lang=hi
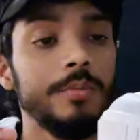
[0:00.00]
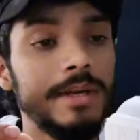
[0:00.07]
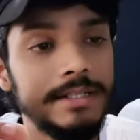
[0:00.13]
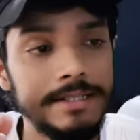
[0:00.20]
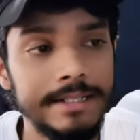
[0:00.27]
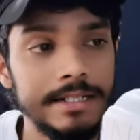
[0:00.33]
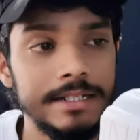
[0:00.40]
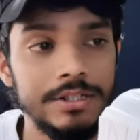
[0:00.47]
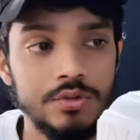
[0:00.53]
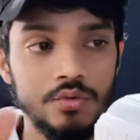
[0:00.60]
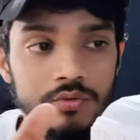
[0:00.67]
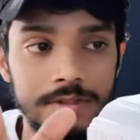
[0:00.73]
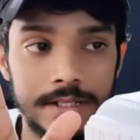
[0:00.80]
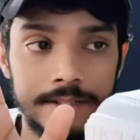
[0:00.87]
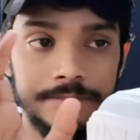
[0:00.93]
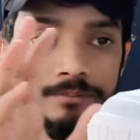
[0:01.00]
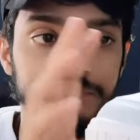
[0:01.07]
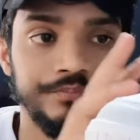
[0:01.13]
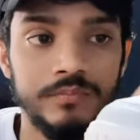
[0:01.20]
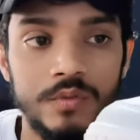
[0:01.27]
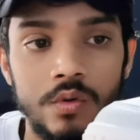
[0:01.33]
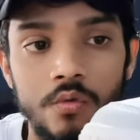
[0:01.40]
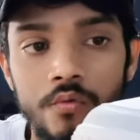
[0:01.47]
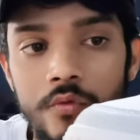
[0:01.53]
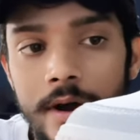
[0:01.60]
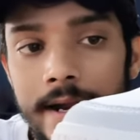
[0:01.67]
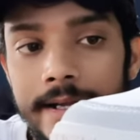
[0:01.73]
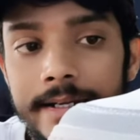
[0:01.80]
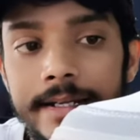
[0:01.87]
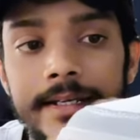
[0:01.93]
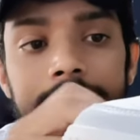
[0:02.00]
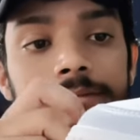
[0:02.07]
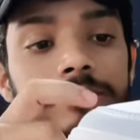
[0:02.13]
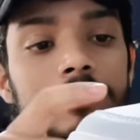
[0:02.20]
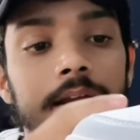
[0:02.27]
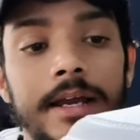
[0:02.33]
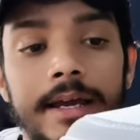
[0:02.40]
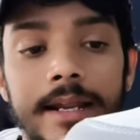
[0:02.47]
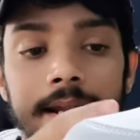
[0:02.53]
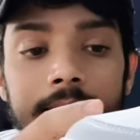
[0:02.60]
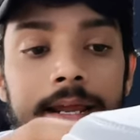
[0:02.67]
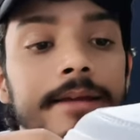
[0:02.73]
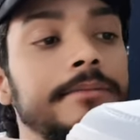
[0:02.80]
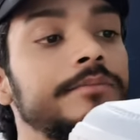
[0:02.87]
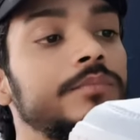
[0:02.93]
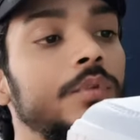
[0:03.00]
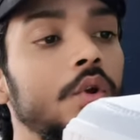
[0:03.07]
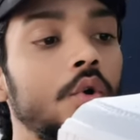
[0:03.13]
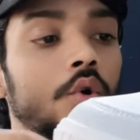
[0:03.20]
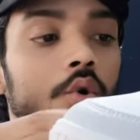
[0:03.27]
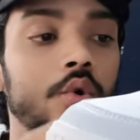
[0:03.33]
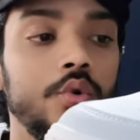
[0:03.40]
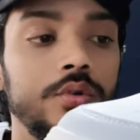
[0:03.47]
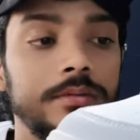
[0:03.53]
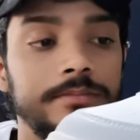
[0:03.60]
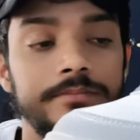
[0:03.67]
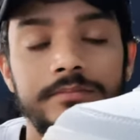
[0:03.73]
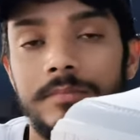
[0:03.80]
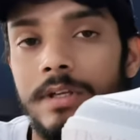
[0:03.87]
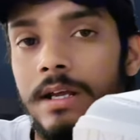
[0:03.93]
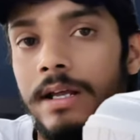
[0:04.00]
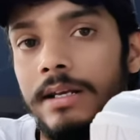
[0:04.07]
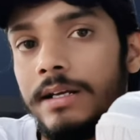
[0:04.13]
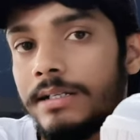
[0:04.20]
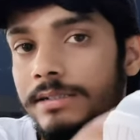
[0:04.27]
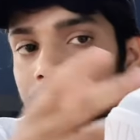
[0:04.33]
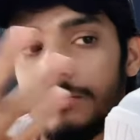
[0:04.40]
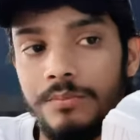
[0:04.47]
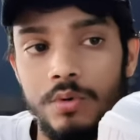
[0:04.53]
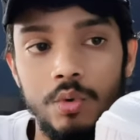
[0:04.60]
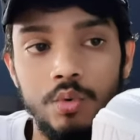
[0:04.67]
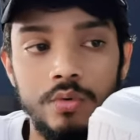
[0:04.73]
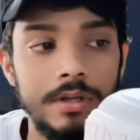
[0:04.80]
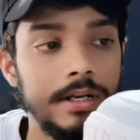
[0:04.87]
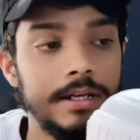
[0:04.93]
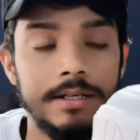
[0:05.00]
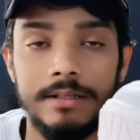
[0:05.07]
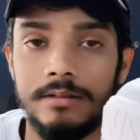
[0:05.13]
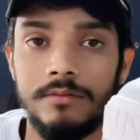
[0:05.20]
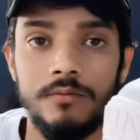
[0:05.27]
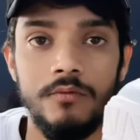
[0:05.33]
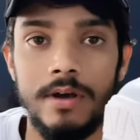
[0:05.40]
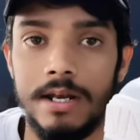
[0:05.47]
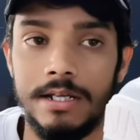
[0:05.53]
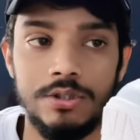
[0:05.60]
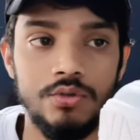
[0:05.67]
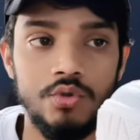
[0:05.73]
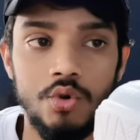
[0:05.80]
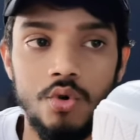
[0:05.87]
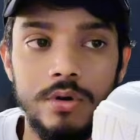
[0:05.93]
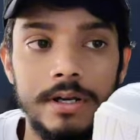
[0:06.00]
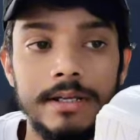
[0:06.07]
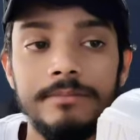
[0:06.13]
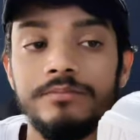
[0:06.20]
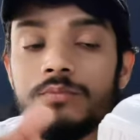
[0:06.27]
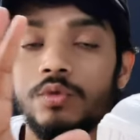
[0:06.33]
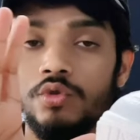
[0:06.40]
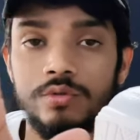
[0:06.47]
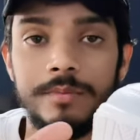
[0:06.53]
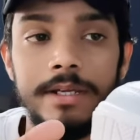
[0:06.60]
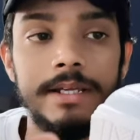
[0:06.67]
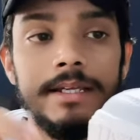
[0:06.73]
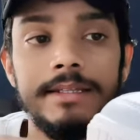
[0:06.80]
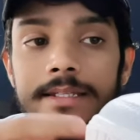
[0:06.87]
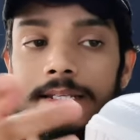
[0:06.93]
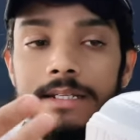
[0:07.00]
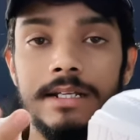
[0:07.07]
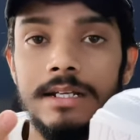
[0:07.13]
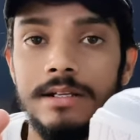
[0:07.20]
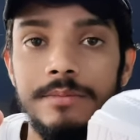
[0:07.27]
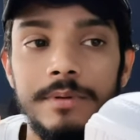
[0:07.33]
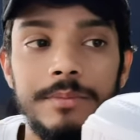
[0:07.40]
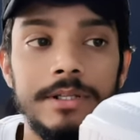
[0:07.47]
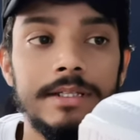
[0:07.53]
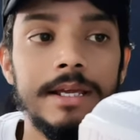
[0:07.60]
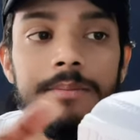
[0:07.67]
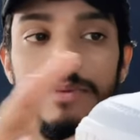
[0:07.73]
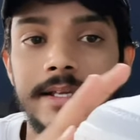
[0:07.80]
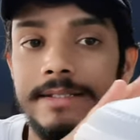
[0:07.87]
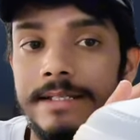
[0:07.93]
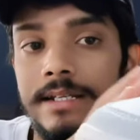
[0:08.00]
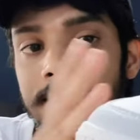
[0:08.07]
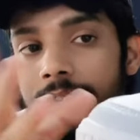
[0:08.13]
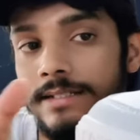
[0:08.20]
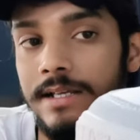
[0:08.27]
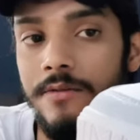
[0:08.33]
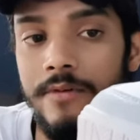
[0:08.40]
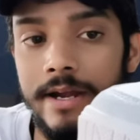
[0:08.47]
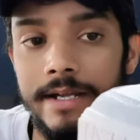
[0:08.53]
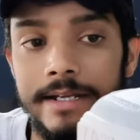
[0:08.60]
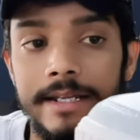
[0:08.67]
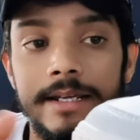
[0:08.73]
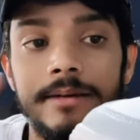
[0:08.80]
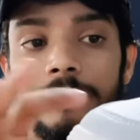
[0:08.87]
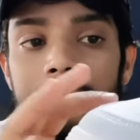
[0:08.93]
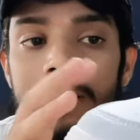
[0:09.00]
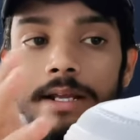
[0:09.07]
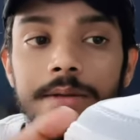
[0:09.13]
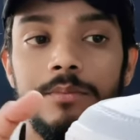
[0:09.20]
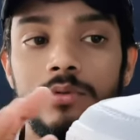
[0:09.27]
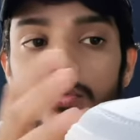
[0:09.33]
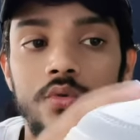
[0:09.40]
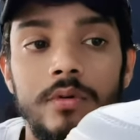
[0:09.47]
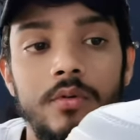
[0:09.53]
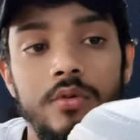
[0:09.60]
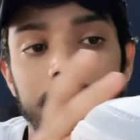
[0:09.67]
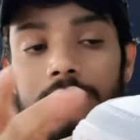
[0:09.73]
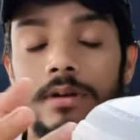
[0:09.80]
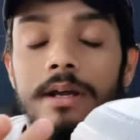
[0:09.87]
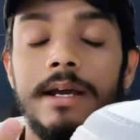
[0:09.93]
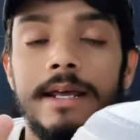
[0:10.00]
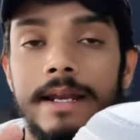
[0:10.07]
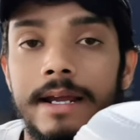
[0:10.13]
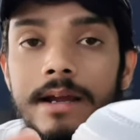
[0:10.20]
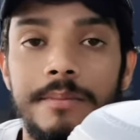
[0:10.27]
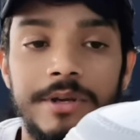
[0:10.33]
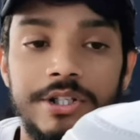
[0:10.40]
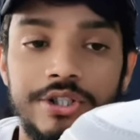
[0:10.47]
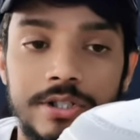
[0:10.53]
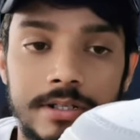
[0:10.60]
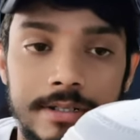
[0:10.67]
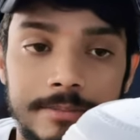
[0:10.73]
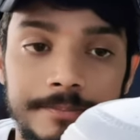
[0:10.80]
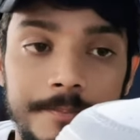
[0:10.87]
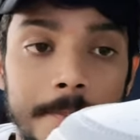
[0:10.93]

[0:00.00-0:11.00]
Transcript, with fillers: बेसिकली शूज़ है वाइट है ग्रे है और हल्का सा ब्लू कलर वाला जो टोन है उसमें ये तीन कलर में मिलता है बेस कलर इसका वाइट ही है बाकी ब्लू और ग्रे का मिक्सचर है